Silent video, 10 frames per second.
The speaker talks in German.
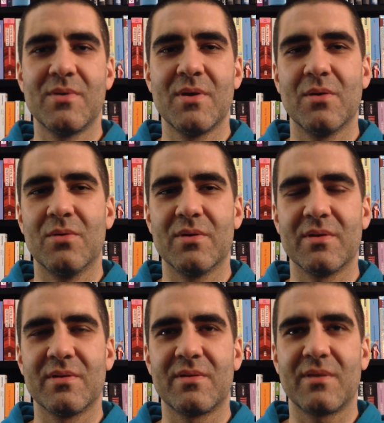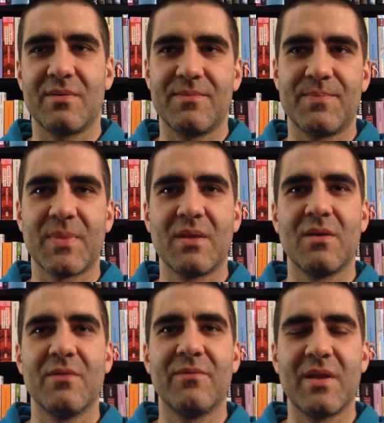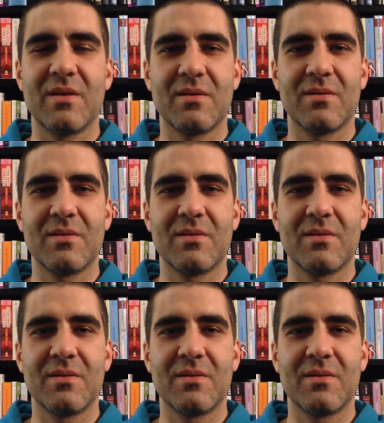Und ähm, wenn,